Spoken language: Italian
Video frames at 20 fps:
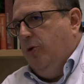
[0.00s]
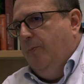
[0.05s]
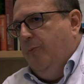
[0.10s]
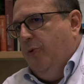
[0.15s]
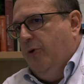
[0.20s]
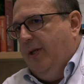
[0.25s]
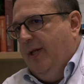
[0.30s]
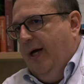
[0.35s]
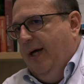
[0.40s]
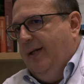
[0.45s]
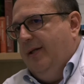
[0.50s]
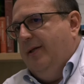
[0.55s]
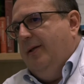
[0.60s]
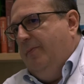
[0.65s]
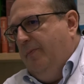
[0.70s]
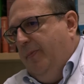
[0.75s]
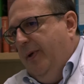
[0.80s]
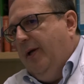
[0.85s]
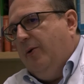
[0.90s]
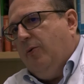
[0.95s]
importante
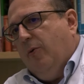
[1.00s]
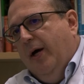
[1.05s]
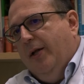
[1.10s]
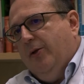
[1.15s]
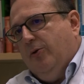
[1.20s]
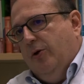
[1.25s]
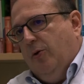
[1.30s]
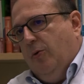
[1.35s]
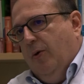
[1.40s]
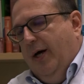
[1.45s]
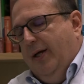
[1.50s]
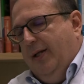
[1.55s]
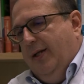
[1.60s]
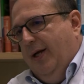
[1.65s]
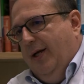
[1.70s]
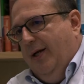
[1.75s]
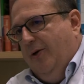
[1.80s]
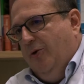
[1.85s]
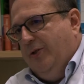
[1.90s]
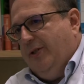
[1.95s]
per quanto
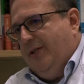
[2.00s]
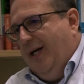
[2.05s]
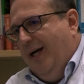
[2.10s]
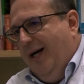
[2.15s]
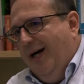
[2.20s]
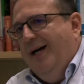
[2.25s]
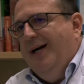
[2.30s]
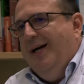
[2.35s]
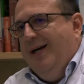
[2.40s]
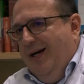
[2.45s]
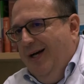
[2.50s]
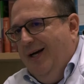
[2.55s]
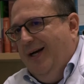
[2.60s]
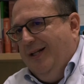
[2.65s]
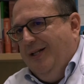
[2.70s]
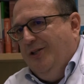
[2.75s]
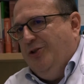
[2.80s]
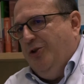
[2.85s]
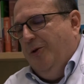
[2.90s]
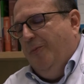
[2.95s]
riguarda la nostra
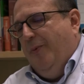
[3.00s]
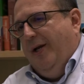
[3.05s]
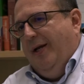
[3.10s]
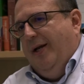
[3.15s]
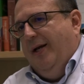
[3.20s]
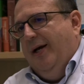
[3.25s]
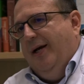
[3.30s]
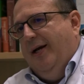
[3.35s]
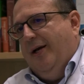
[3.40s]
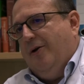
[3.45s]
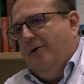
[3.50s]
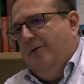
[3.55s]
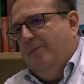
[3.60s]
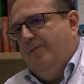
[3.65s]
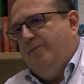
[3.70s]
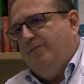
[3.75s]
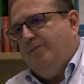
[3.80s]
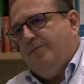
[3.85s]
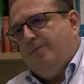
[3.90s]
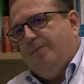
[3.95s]
disciplina. Ecco.
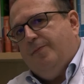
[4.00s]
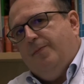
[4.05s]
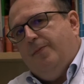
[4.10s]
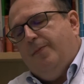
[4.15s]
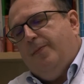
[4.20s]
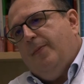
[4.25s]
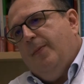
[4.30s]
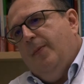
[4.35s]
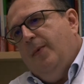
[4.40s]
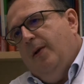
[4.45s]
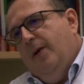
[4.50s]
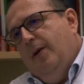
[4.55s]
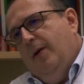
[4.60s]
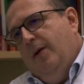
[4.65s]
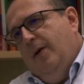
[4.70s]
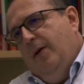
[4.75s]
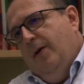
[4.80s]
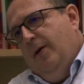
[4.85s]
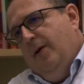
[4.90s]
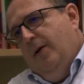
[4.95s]
Allora,